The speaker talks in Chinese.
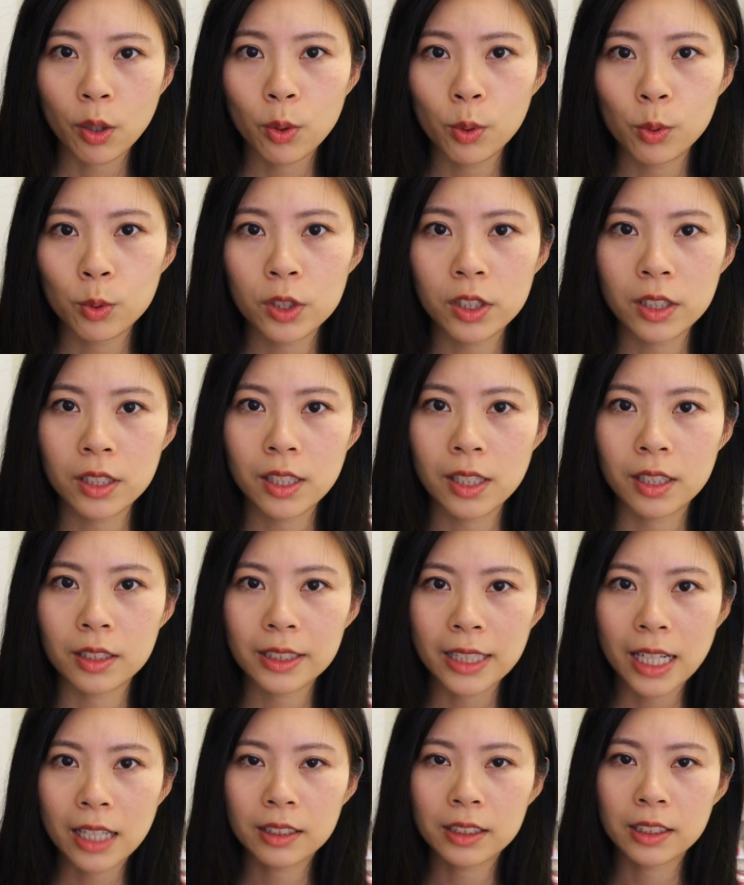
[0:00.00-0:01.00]
忽视了
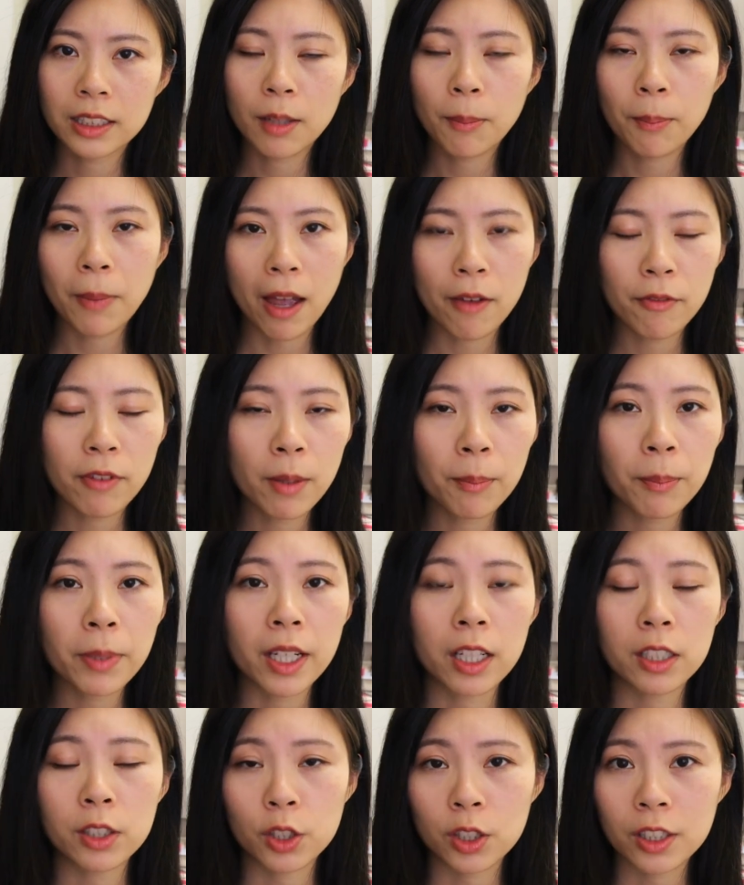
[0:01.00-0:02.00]
这样子的百分
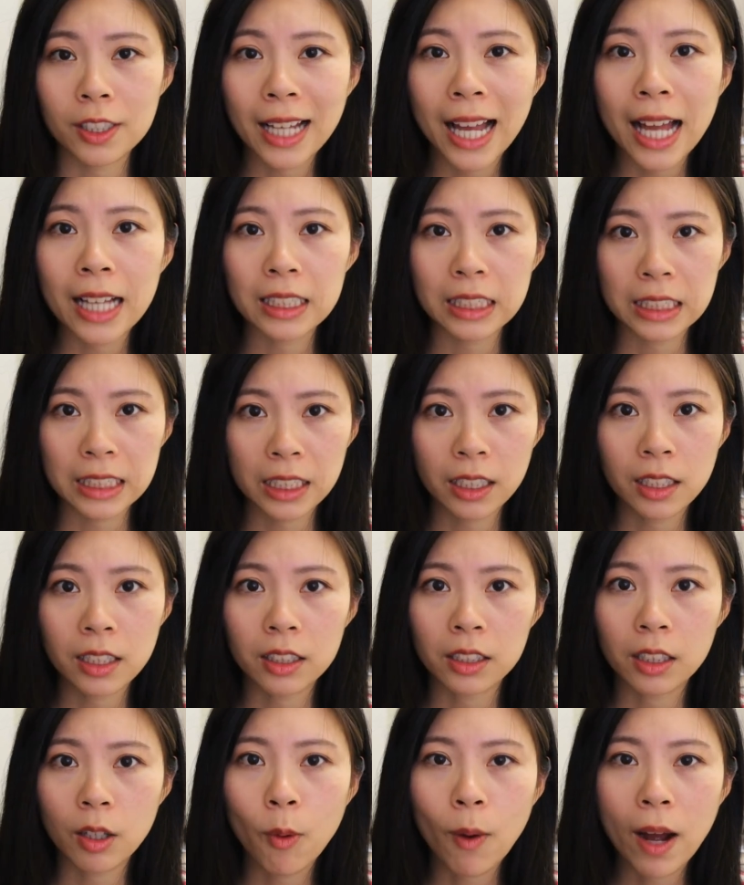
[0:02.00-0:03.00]
比，而只是看金
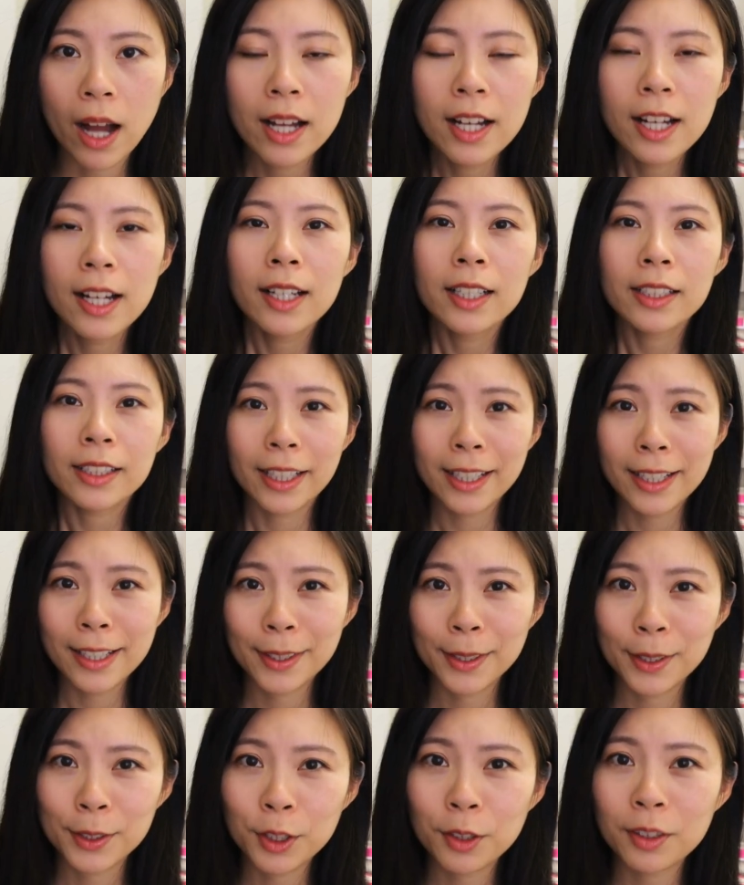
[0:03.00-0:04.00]
额的话，你
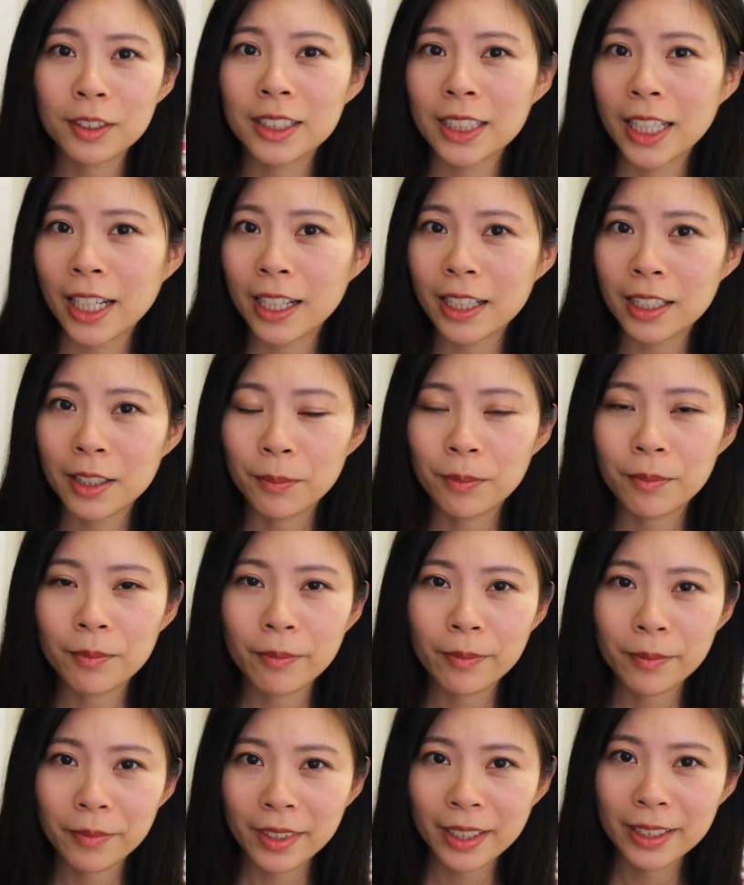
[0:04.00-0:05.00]
可能就这一个
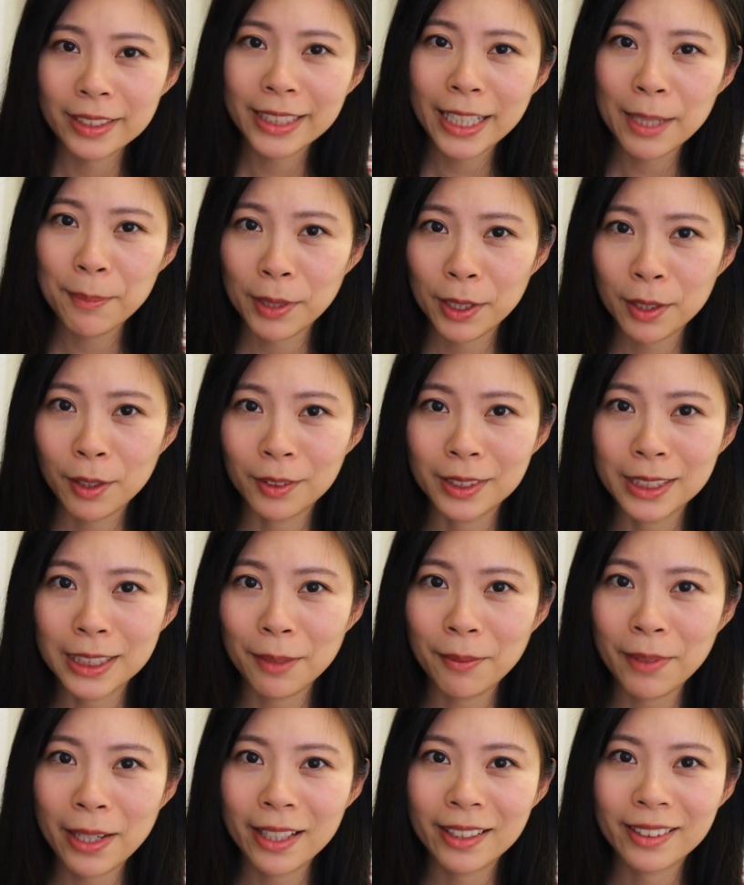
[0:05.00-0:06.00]
这一笔投资
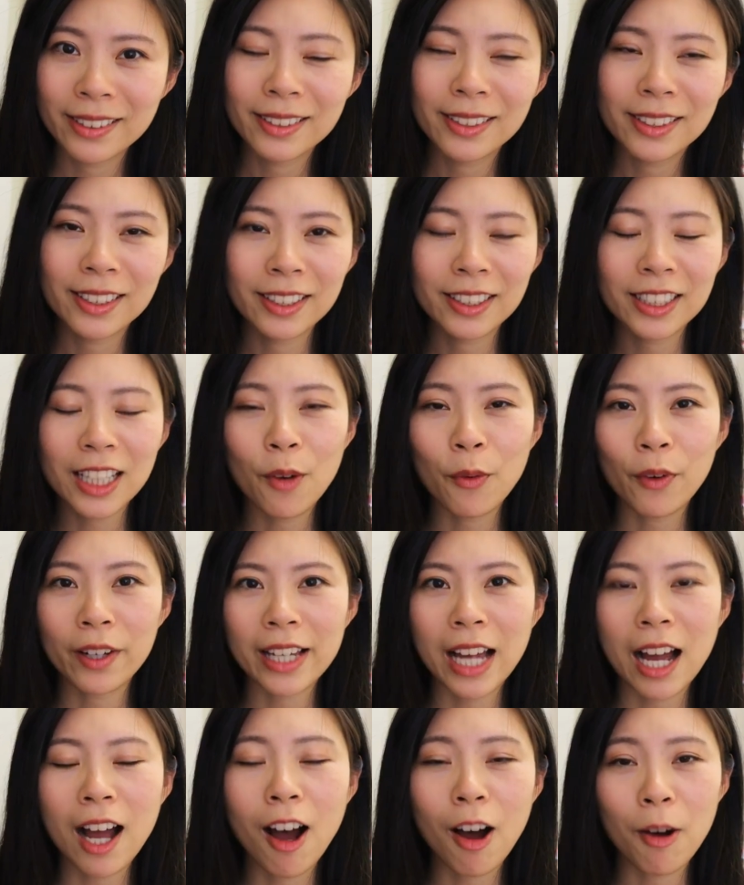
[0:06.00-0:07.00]
里面，像我
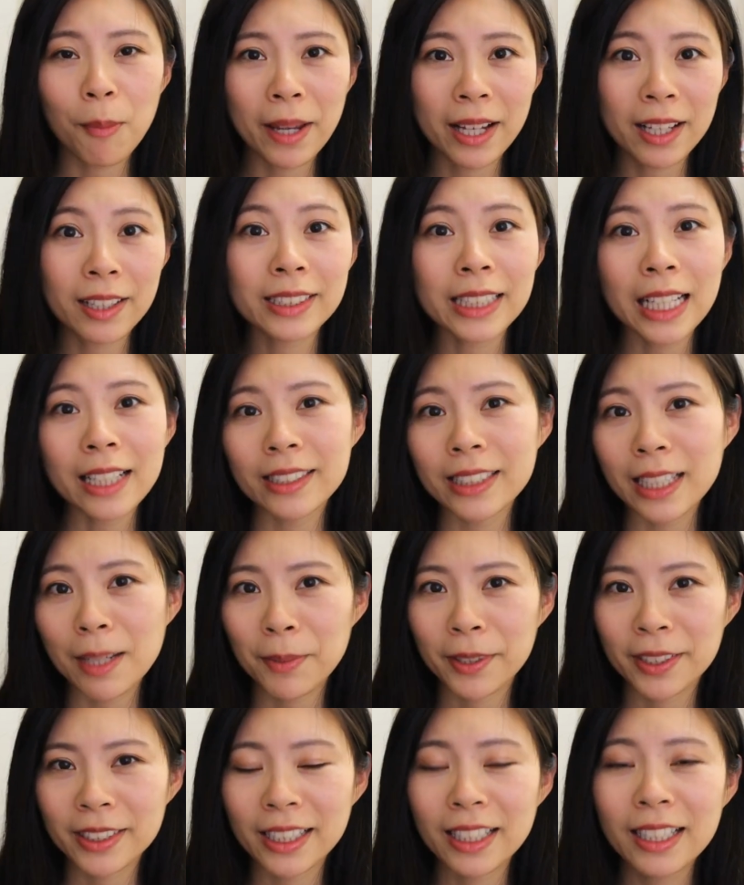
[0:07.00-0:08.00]
一样哈，赔了三十
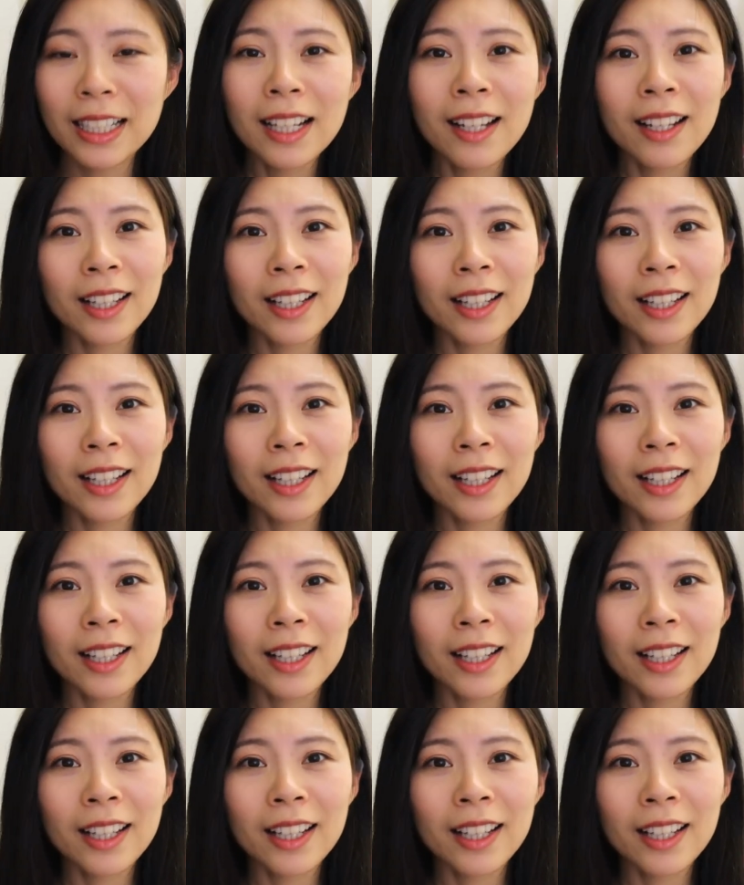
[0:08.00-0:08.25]
三 percent。